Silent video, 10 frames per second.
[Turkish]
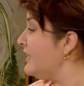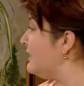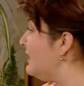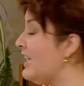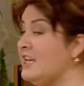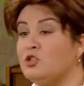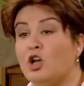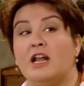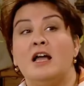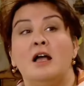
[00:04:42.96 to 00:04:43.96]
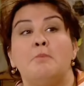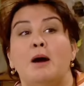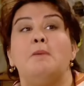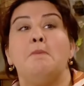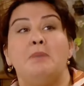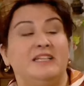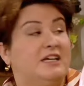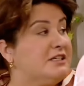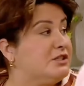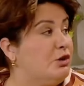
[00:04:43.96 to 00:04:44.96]
vakitli gelin sonra babam
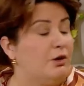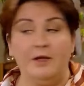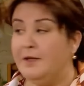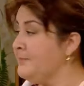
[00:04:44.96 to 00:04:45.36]
bana kızıyor.